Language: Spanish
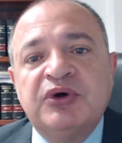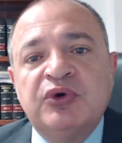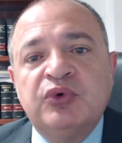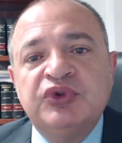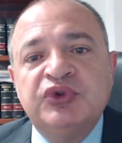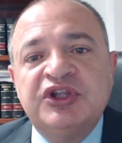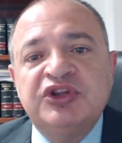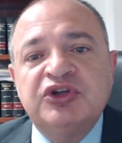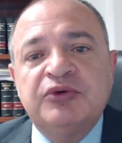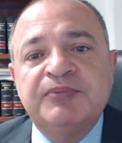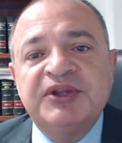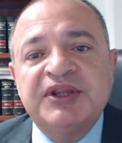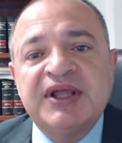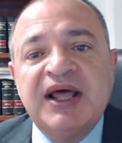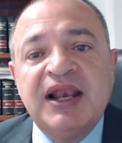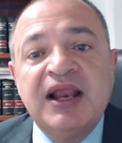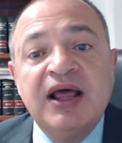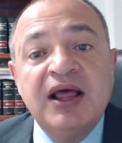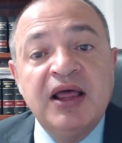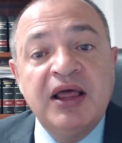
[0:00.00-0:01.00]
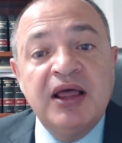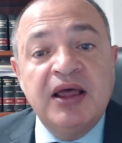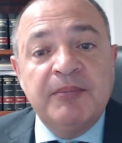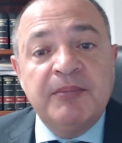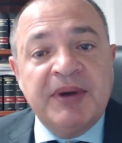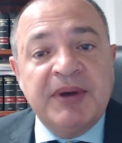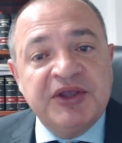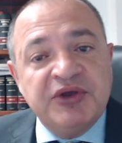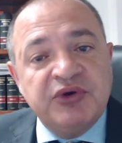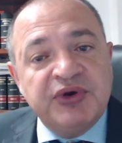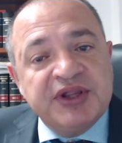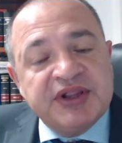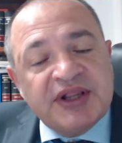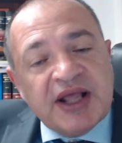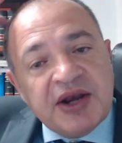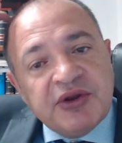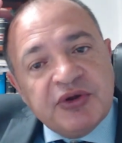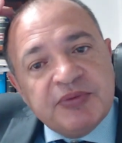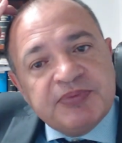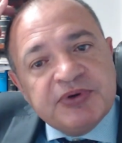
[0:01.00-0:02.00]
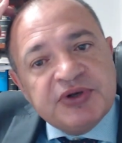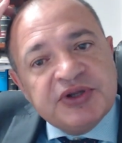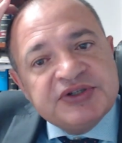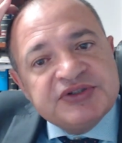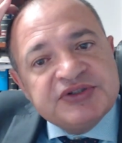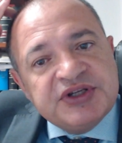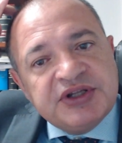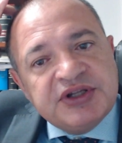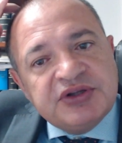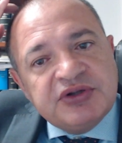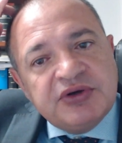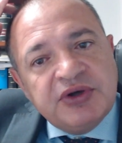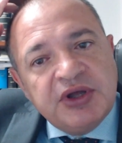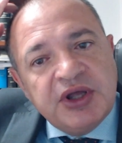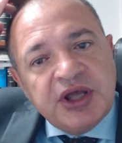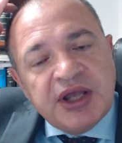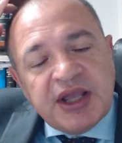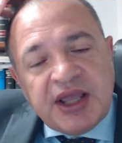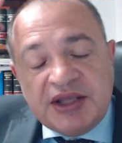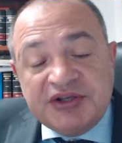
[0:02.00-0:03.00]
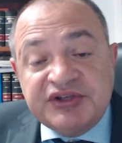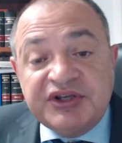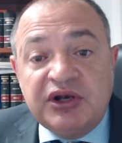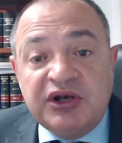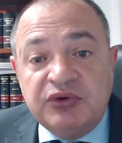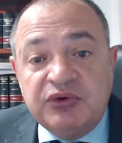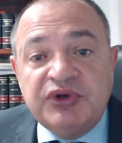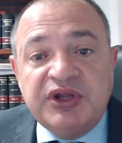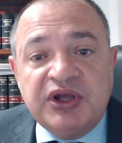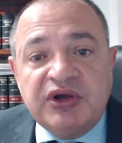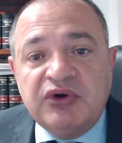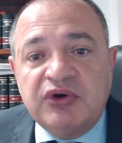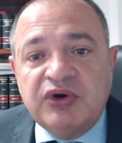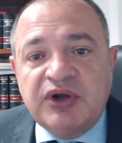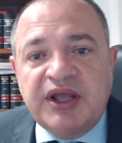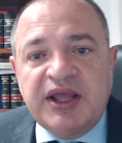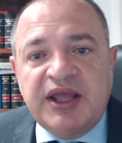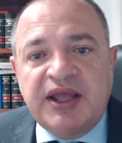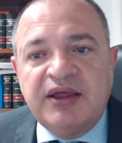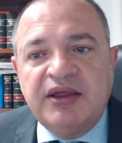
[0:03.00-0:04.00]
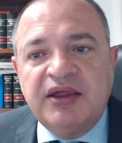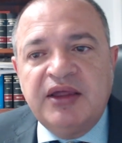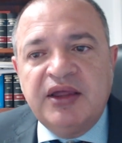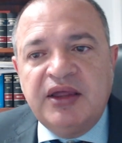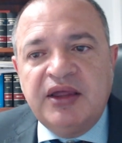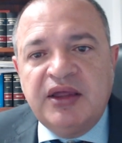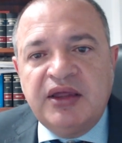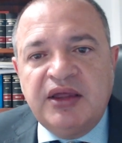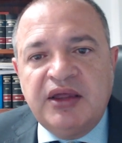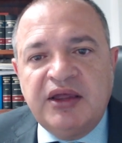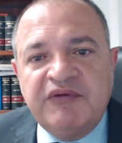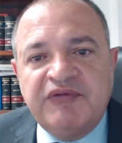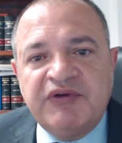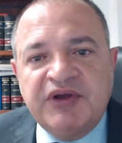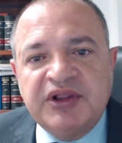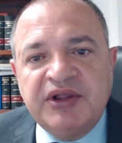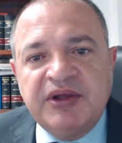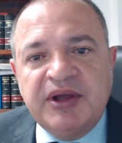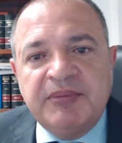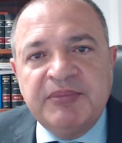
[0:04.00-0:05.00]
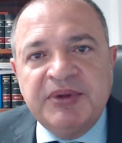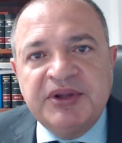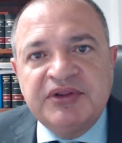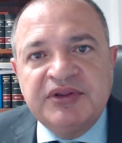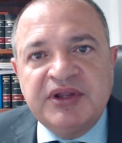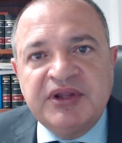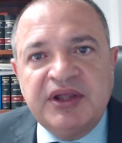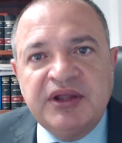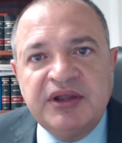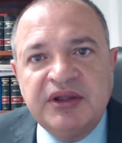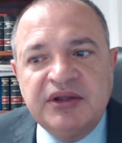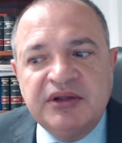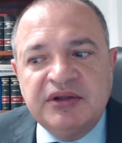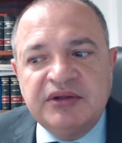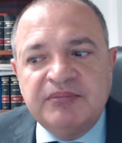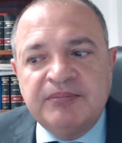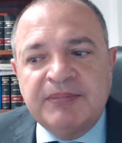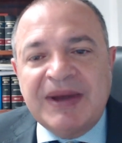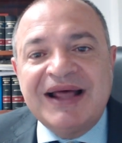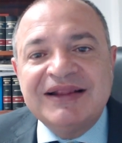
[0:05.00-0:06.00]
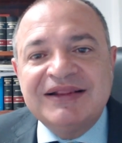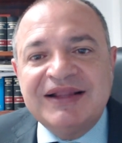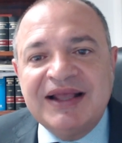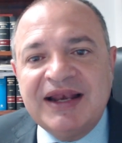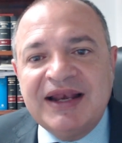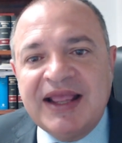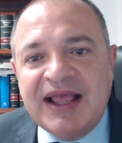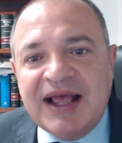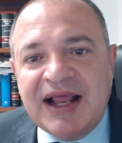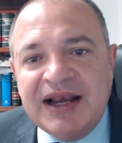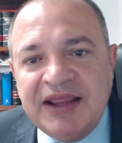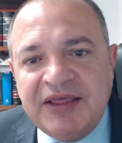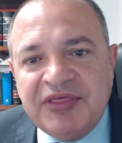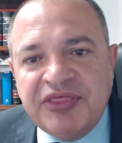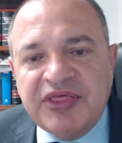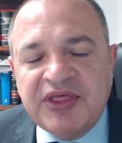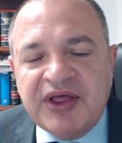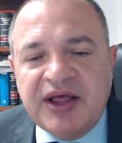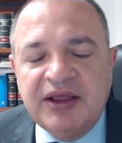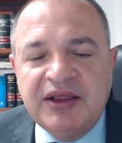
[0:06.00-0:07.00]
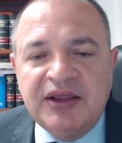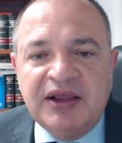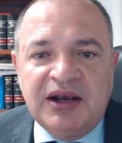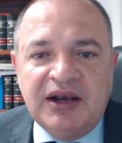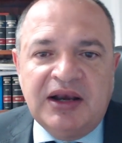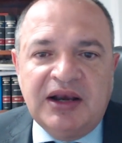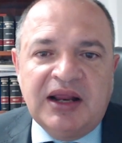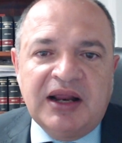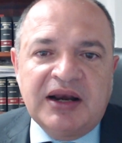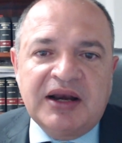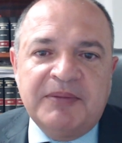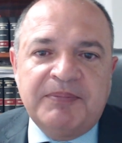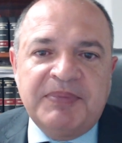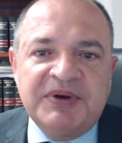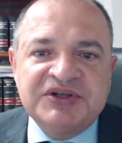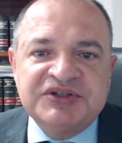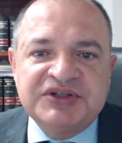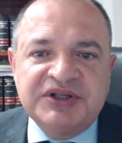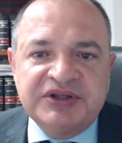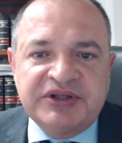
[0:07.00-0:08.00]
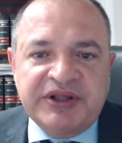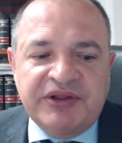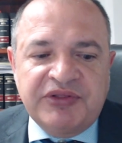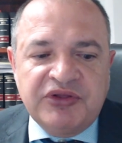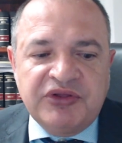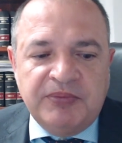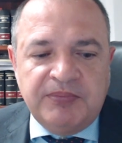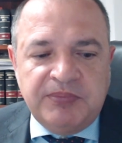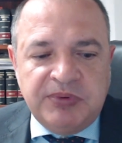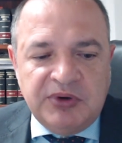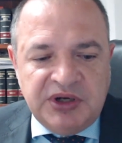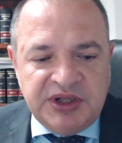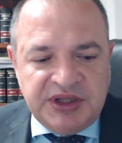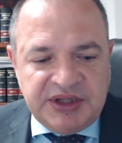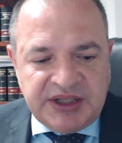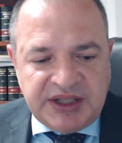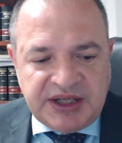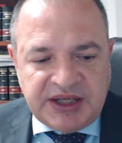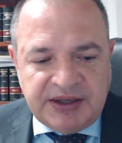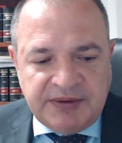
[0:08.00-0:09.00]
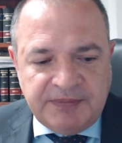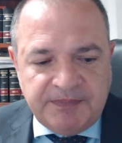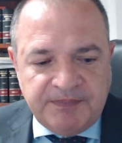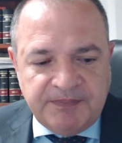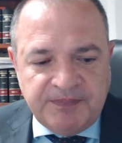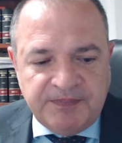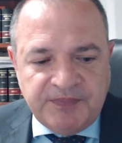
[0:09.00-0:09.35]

uninominal mayoritario y por distrito, que es el único que eh, efectivamente materializa la representación política.